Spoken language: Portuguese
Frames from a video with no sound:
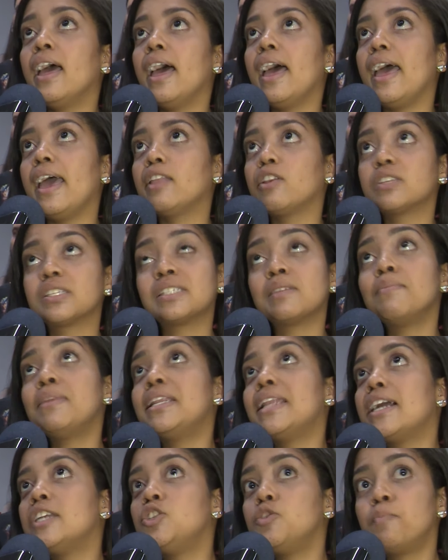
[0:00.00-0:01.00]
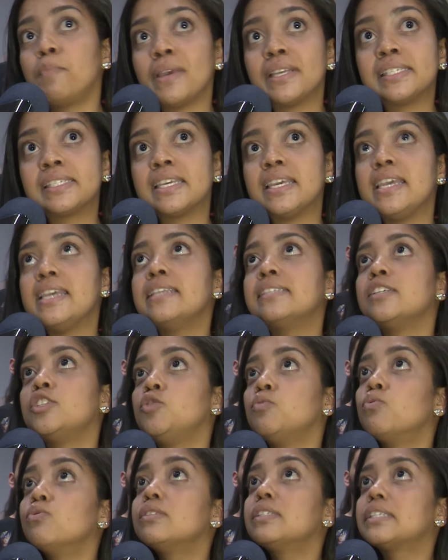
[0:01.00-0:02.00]
é, nossas habilidades de pesquisa,
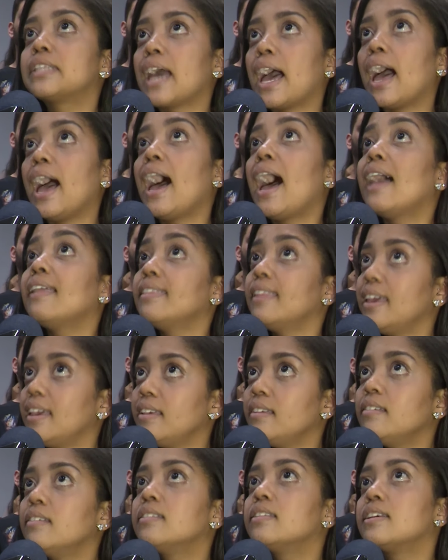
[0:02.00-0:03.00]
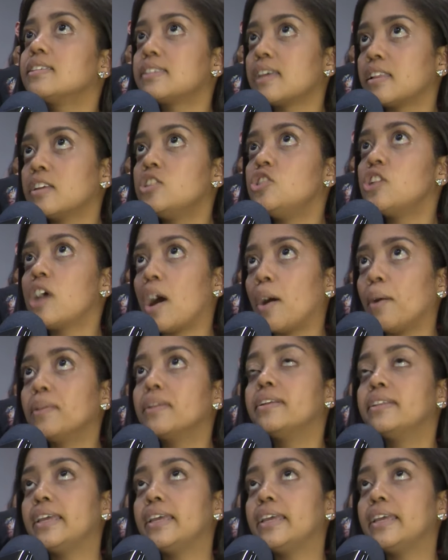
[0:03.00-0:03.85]
de buscar além da sala de aula.